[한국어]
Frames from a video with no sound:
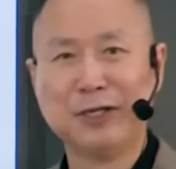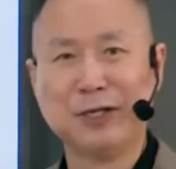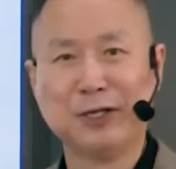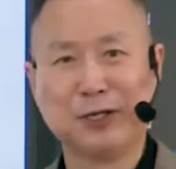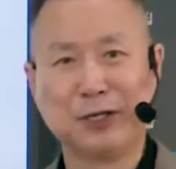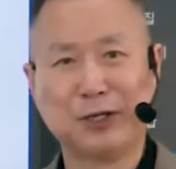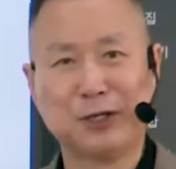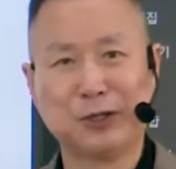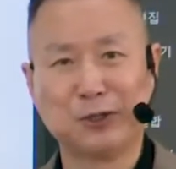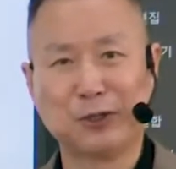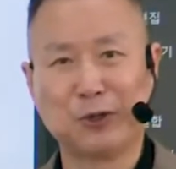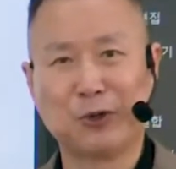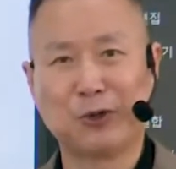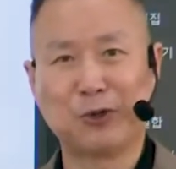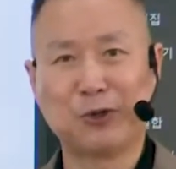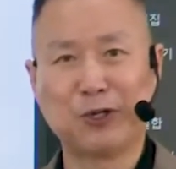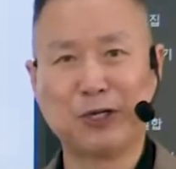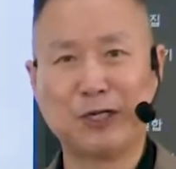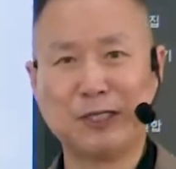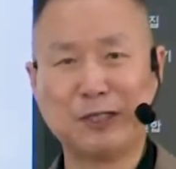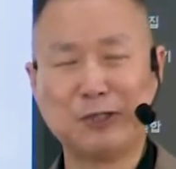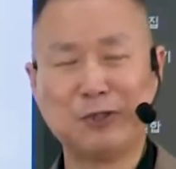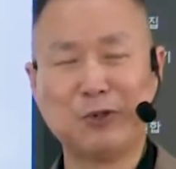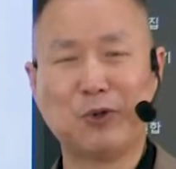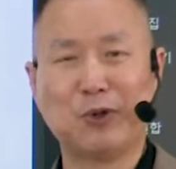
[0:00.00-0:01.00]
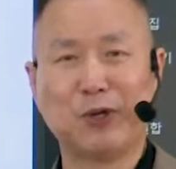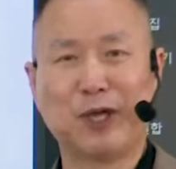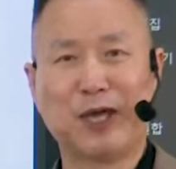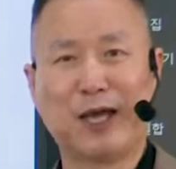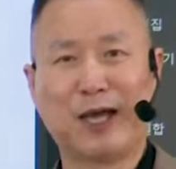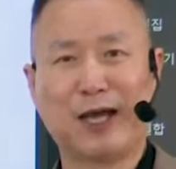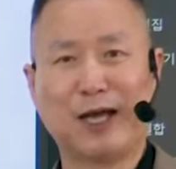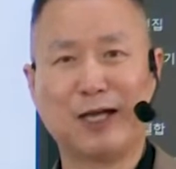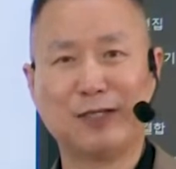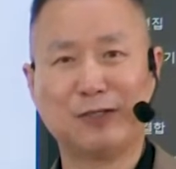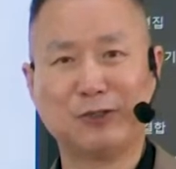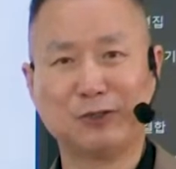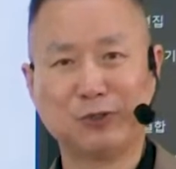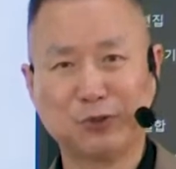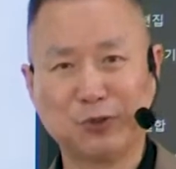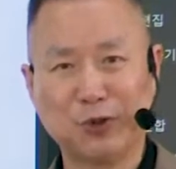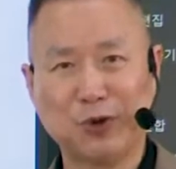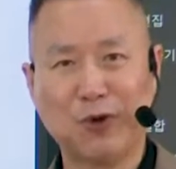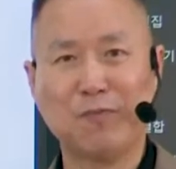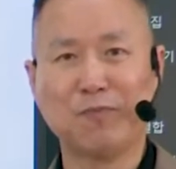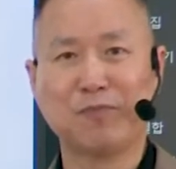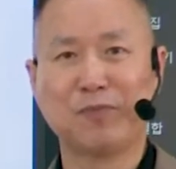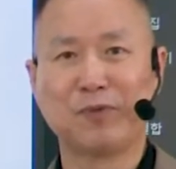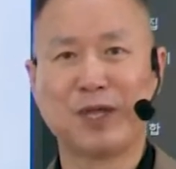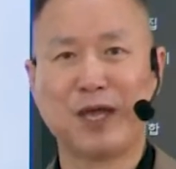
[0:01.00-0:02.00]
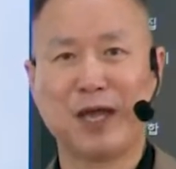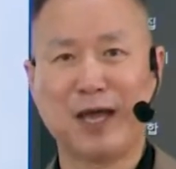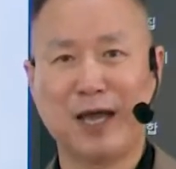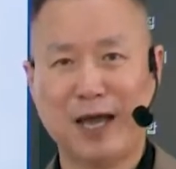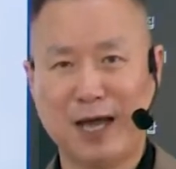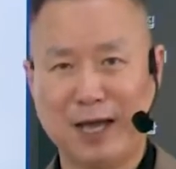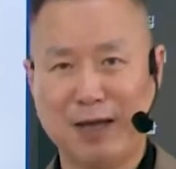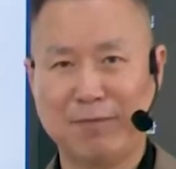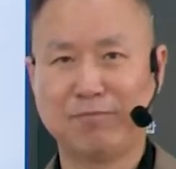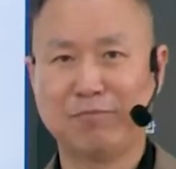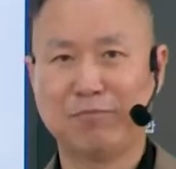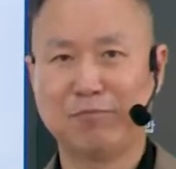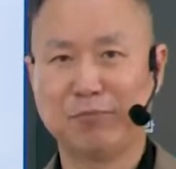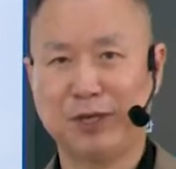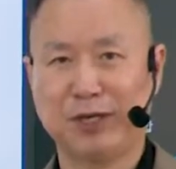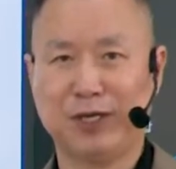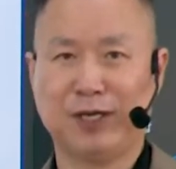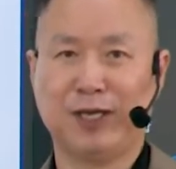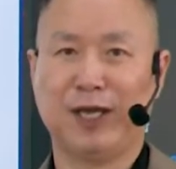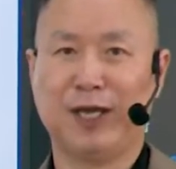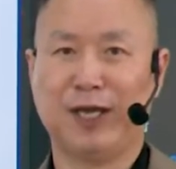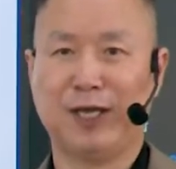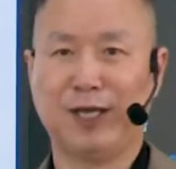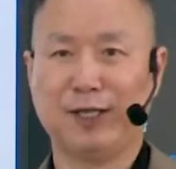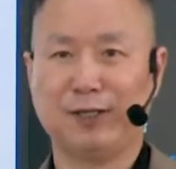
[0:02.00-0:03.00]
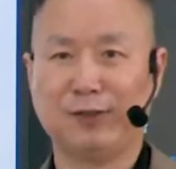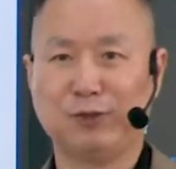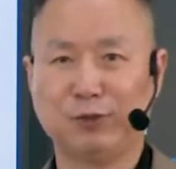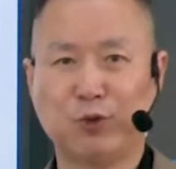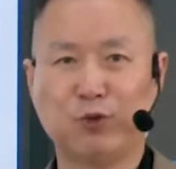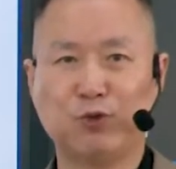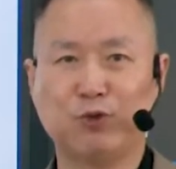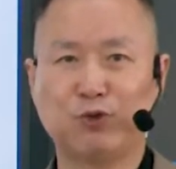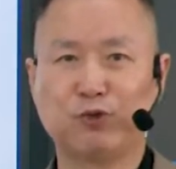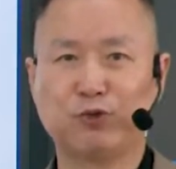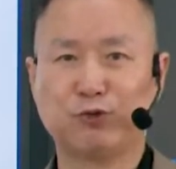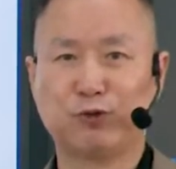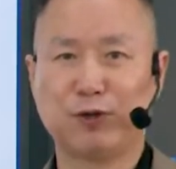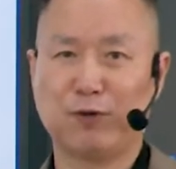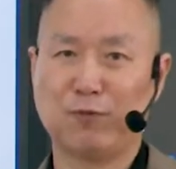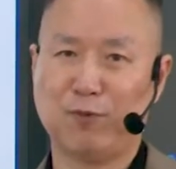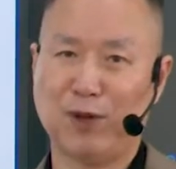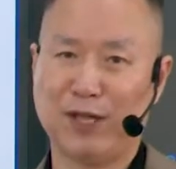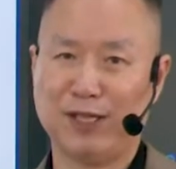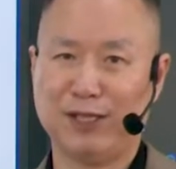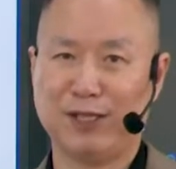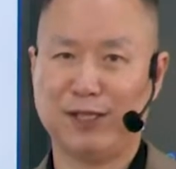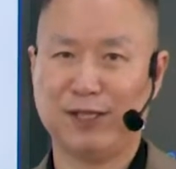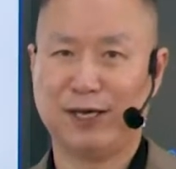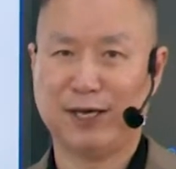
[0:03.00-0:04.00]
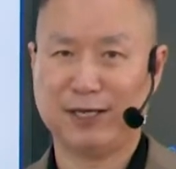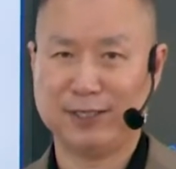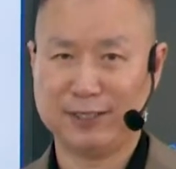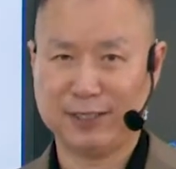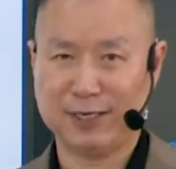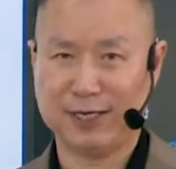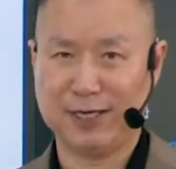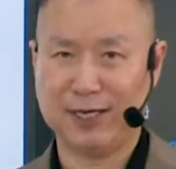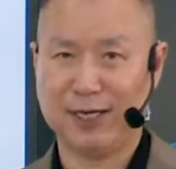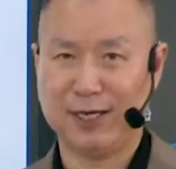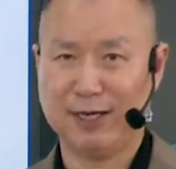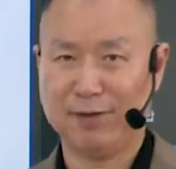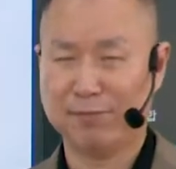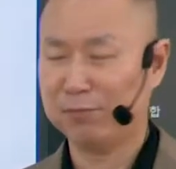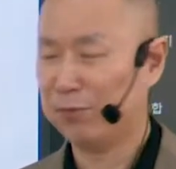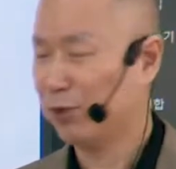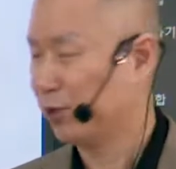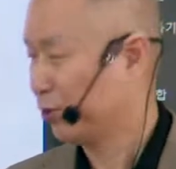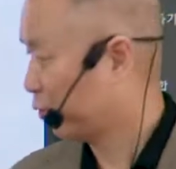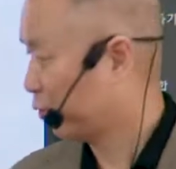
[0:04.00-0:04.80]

어, 요거를 이용해 가지고 한 편의 논술을 완성하자. 뭐